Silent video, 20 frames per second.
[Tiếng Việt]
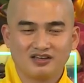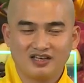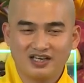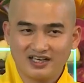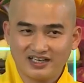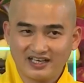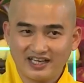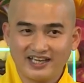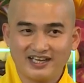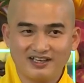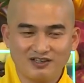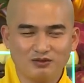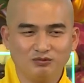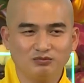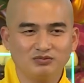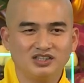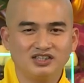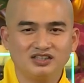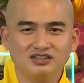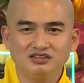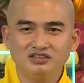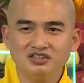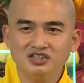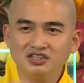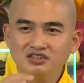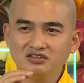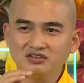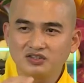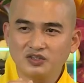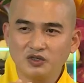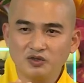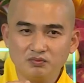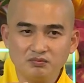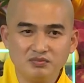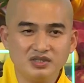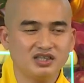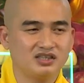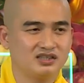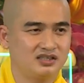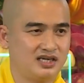nghe khen cũng thích nhưng tôi
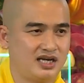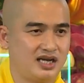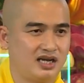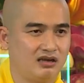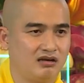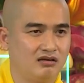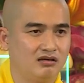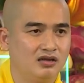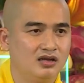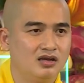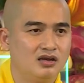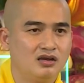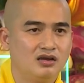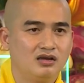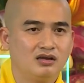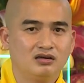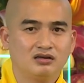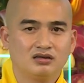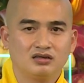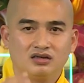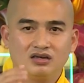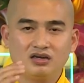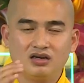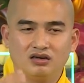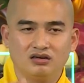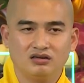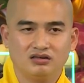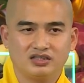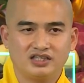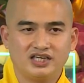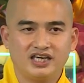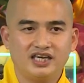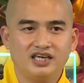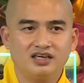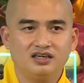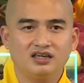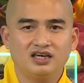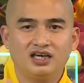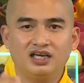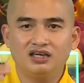biết rằng lời
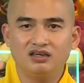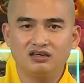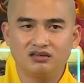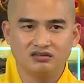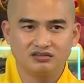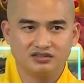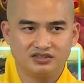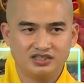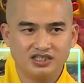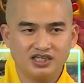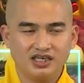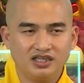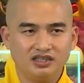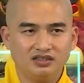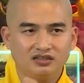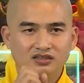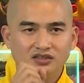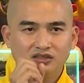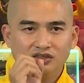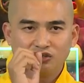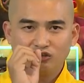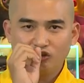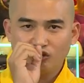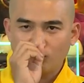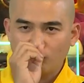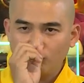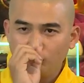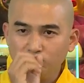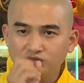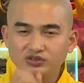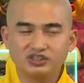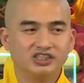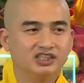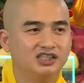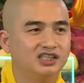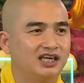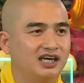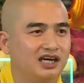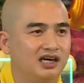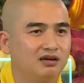khen hay lời chê nó cũng
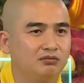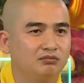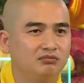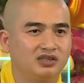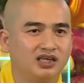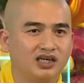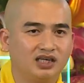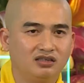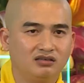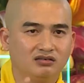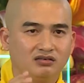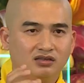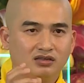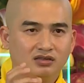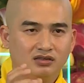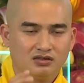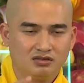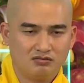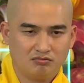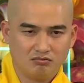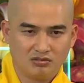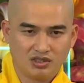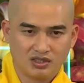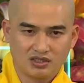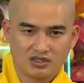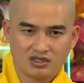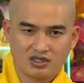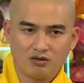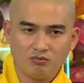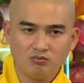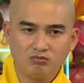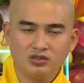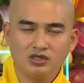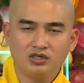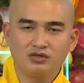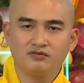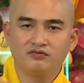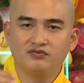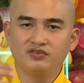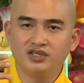chỉ là âm thanh mình không
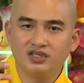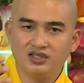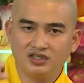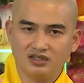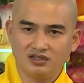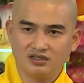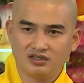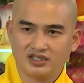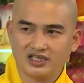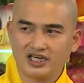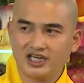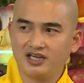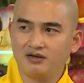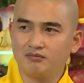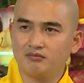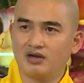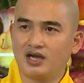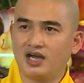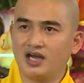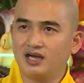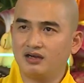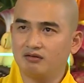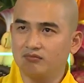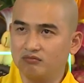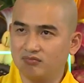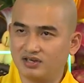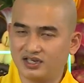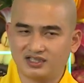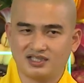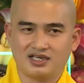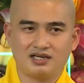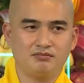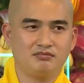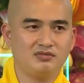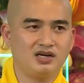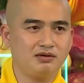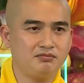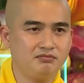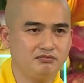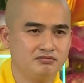nên vì lời khen mà mà
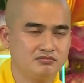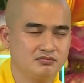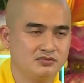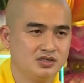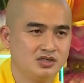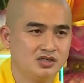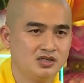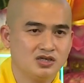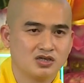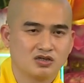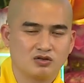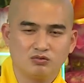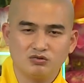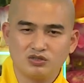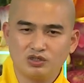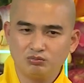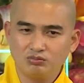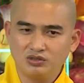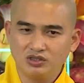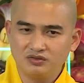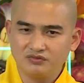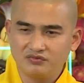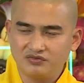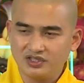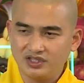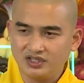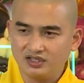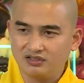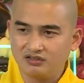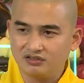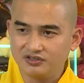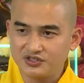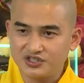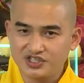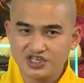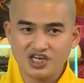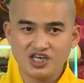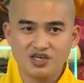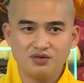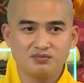tham đắm cũng không nên vì lời
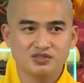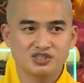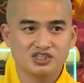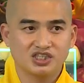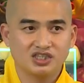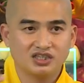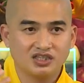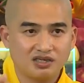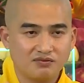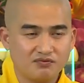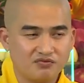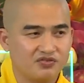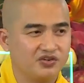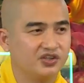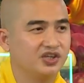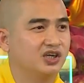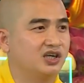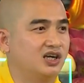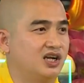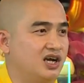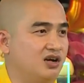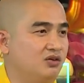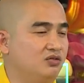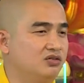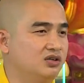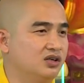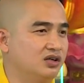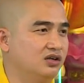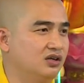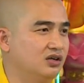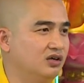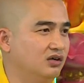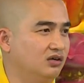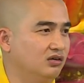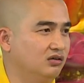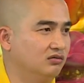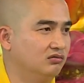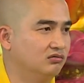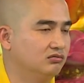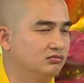chê mà sanh tâm phiền não giận
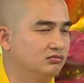hờn